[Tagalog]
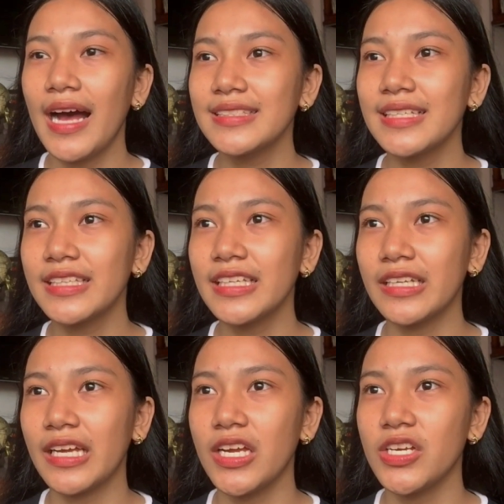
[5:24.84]
as a
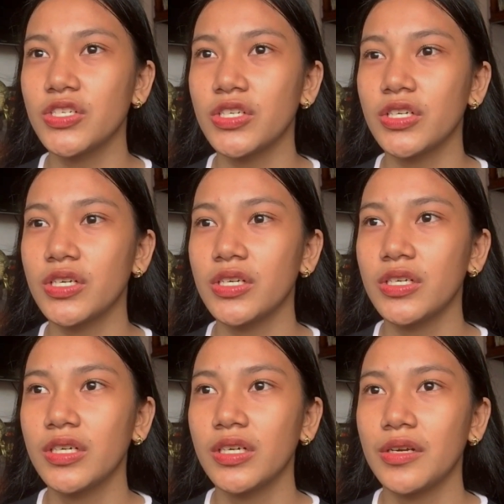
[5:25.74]

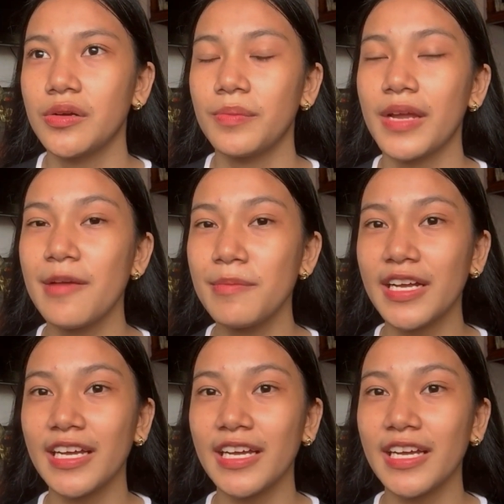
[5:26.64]
teenager, marami